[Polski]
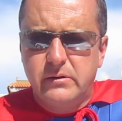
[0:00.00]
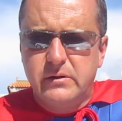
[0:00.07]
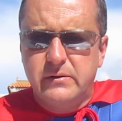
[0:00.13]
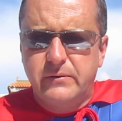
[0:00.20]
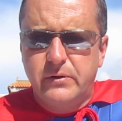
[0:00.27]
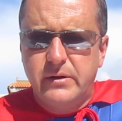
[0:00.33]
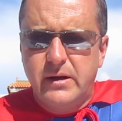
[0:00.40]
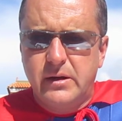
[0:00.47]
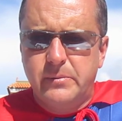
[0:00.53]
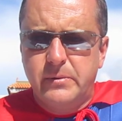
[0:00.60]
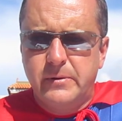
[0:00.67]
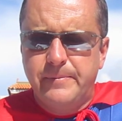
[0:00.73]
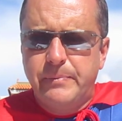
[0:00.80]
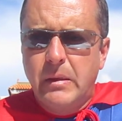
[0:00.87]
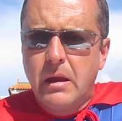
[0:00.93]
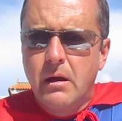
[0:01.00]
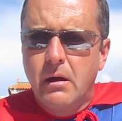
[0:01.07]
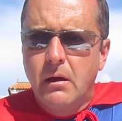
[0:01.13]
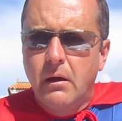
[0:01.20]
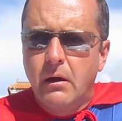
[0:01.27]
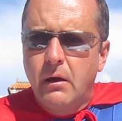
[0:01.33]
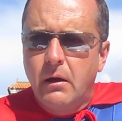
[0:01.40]
swoje jakby
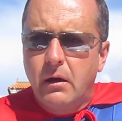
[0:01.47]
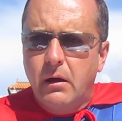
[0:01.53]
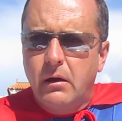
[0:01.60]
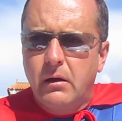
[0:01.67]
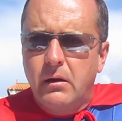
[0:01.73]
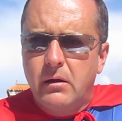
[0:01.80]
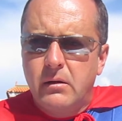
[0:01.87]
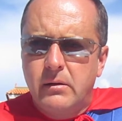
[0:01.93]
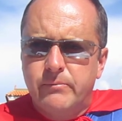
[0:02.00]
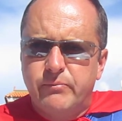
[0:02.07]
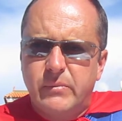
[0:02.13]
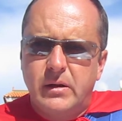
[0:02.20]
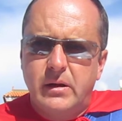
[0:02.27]
e, e,